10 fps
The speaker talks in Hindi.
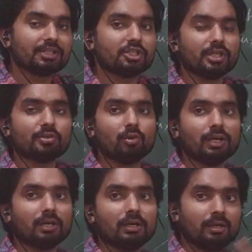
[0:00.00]
चेंज
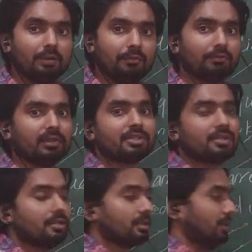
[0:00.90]
होगा फ्लक्स
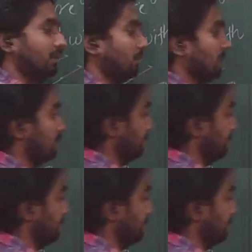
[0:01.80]
चेंज नहीं होगा